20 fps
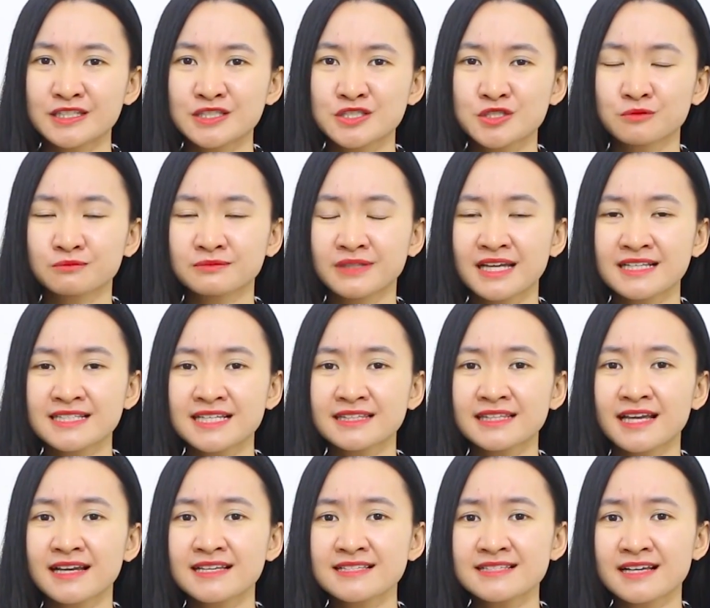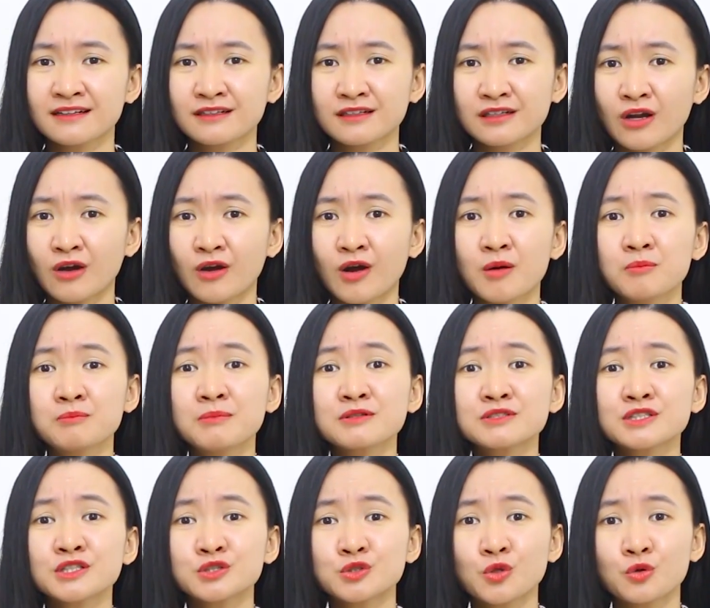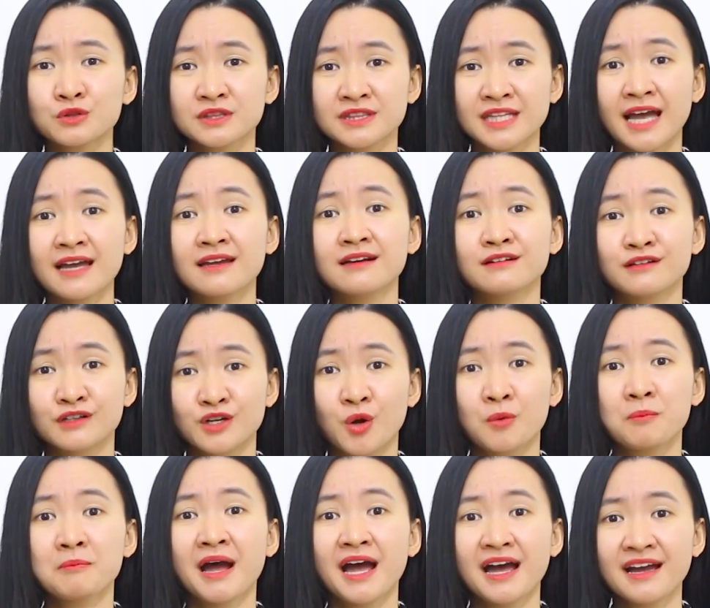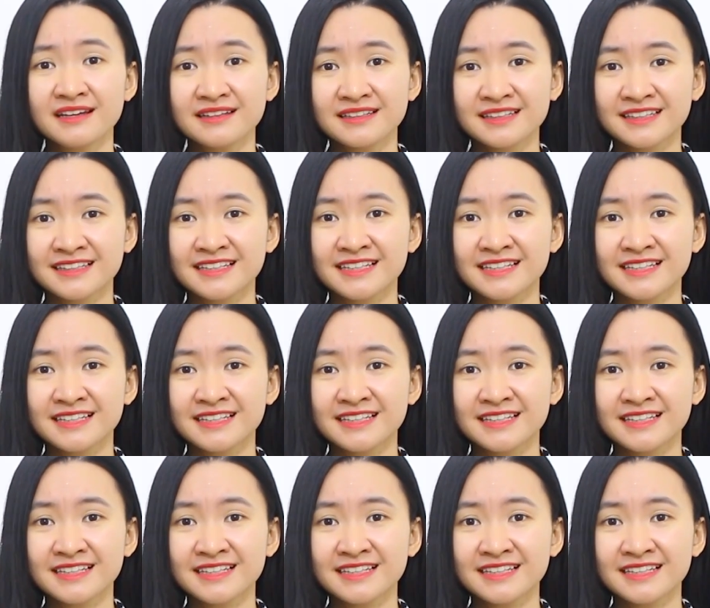Chúng ta sẽ thấy rằng nó không bao giờ tồn tại ở đó mãi.